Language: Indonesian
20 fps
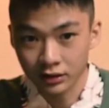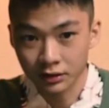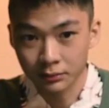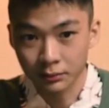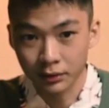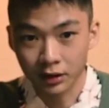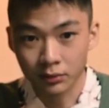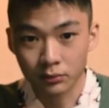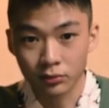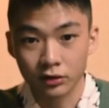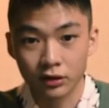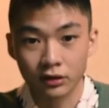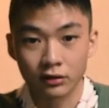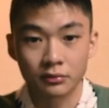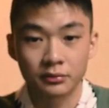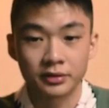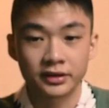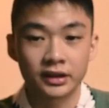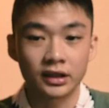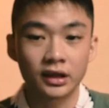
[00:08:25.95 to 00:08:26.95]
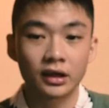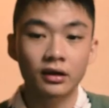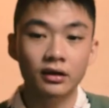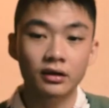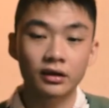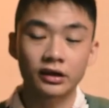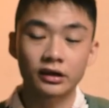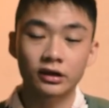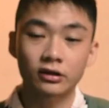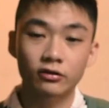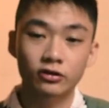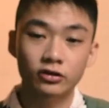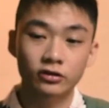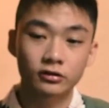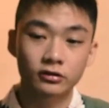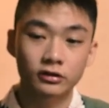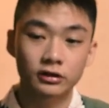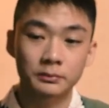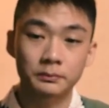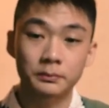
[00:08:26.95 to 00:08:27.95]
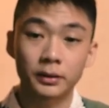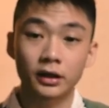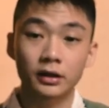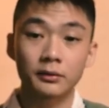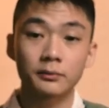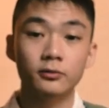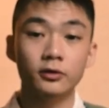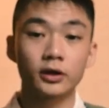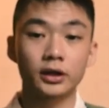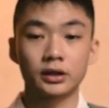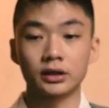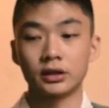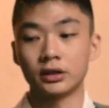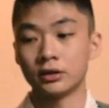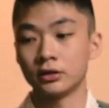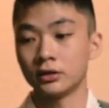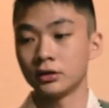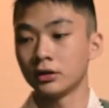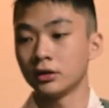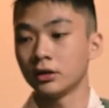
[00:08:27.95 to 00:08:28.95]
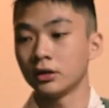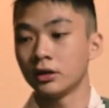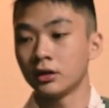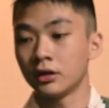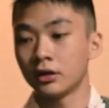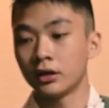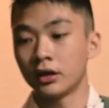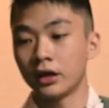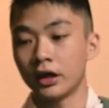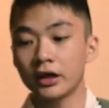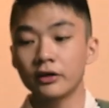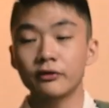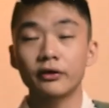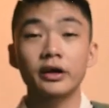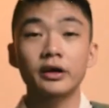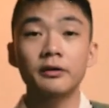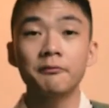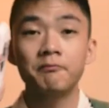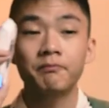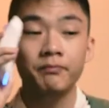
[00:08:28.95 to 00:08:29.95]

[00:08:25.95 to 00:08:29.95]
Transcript: 5000 terlalu besar kayaknya gue cocok di 4000an ya anyway